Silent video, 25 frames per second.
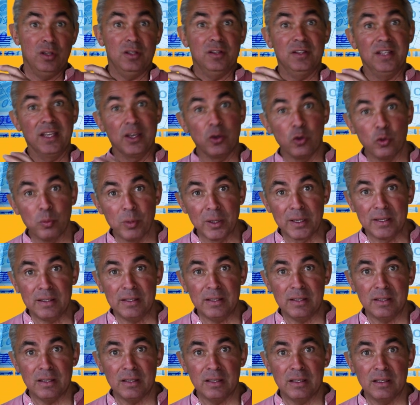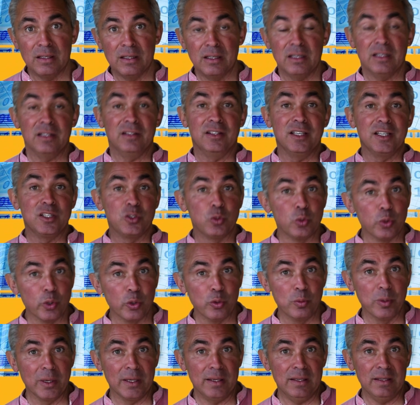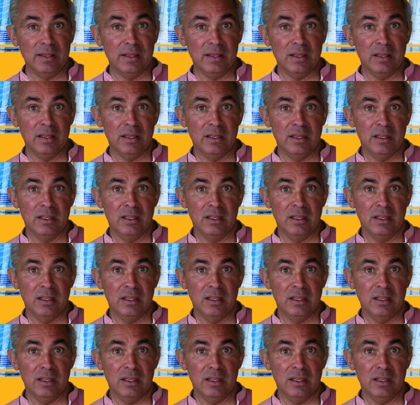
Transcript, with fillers: des rubriques, des sous-rubriques